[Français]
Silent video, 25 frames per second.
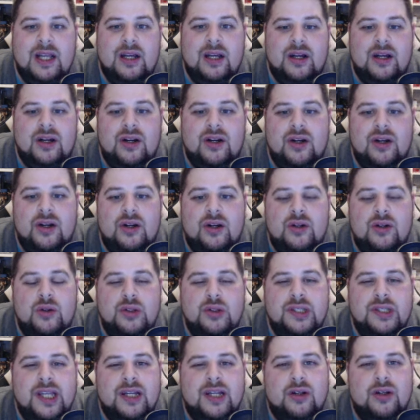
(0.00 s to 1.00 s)
euh, le
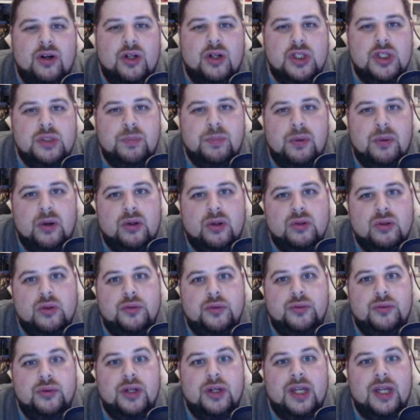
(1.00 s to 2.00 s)
décor se plante au
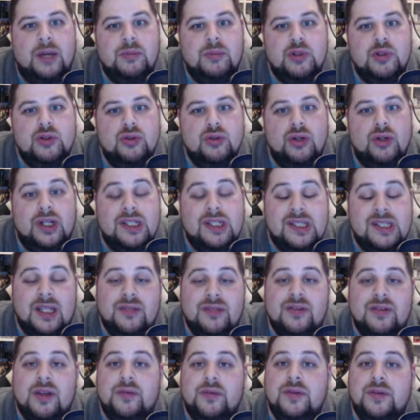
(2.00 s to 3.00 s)
fur et à mesure et ça
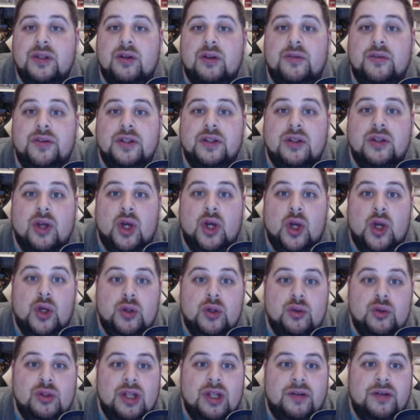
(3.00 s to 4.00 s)
devient vite en fait
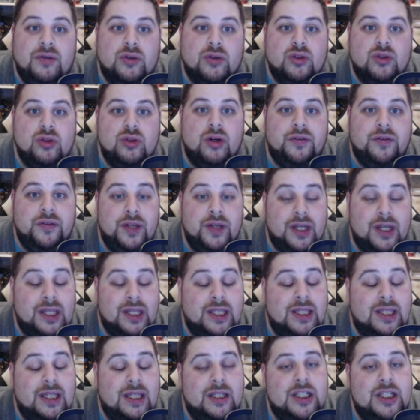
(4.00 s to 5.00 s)
une aventure
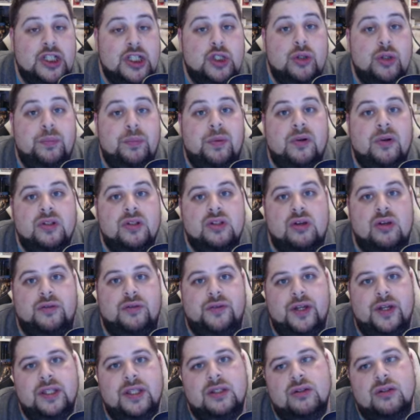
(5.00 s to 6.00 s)
féerique. Et je pense en
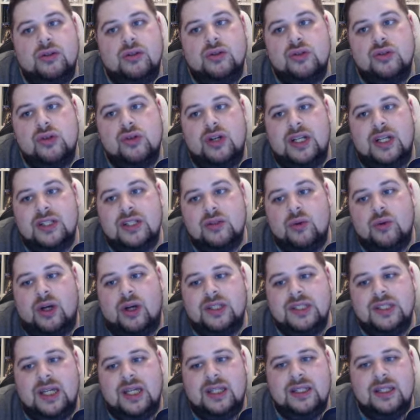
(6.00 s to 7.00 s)
fait que The Last
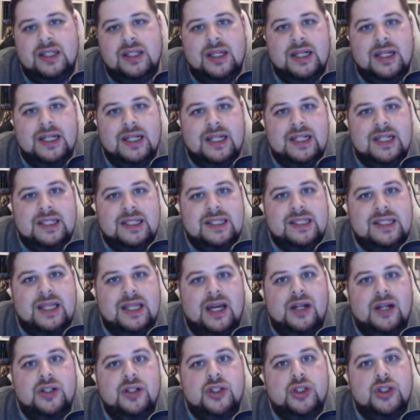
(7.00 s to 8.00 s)
Guardian c'est
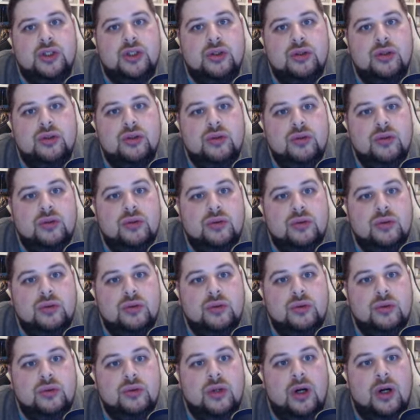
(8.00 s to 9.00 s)
un jeu
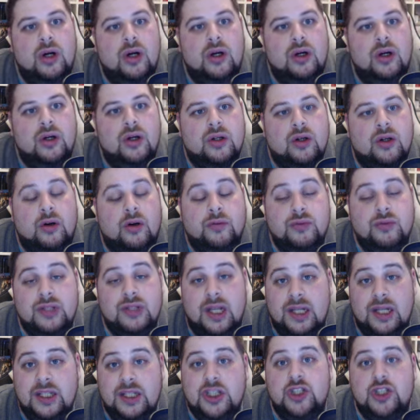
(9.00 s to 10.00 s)
où quand vous
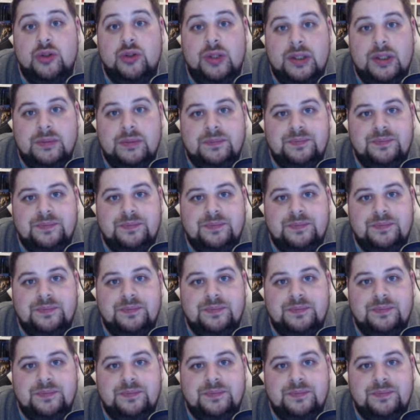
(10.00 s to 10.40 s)
allez y jouer,